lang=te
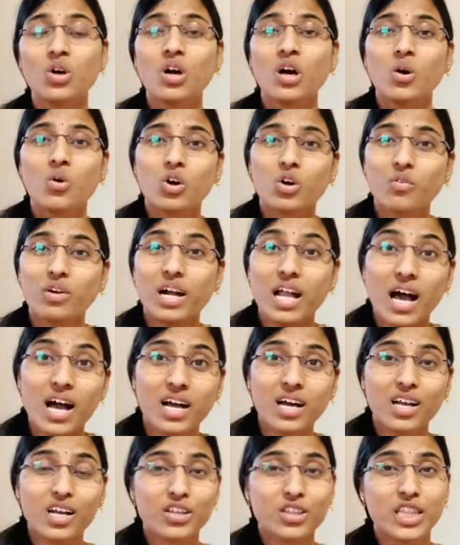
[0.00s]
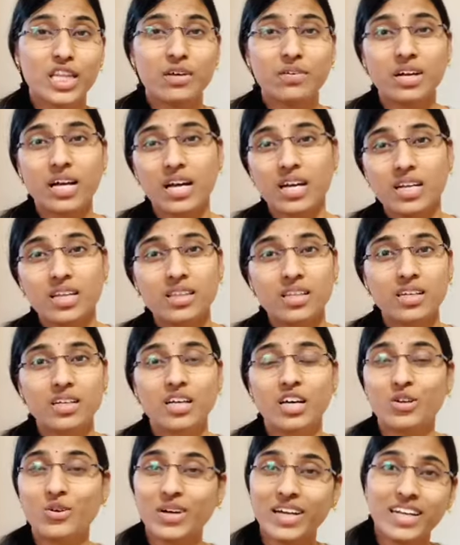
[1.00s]
ఒకవేళ ఆకలి అవుతుందేమో అన్నం
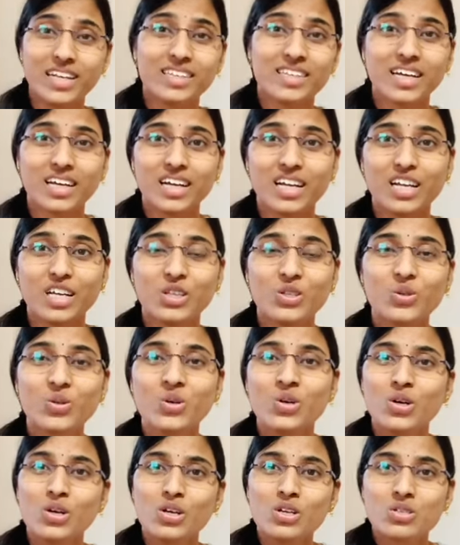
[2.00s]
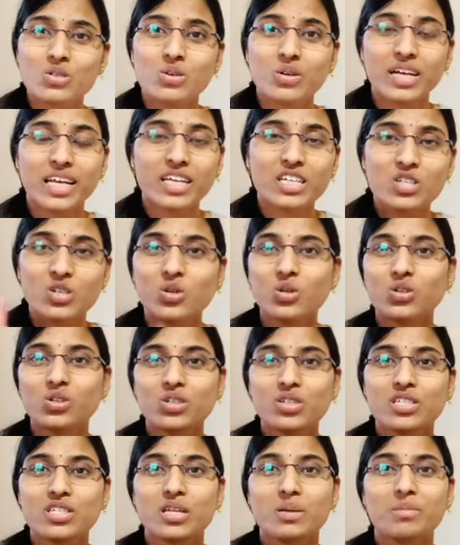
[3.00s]
తిన్నాను అయినా తగ్గలేదు సో నెక్స్ట్
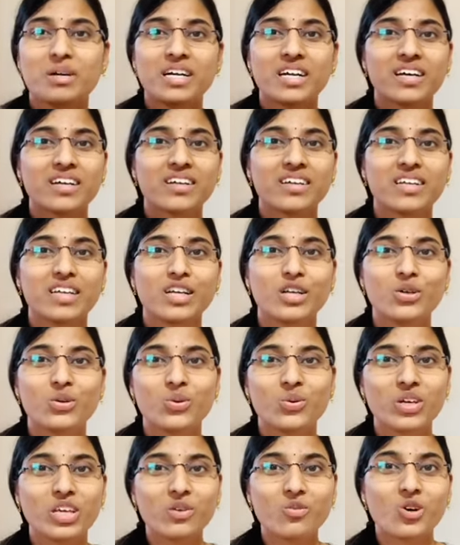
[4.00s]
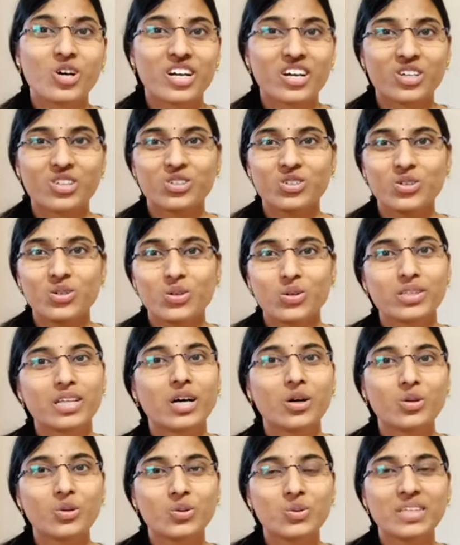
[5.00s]
గుర్తొచ్చిందనమాట అరే నేను ఈ వాటర్తో
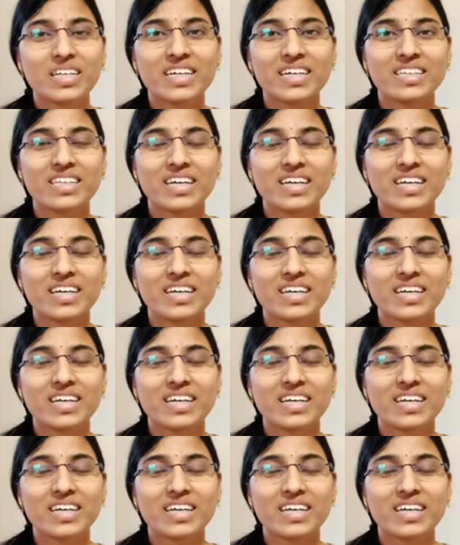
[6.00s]
తగ్గుతుంది కదా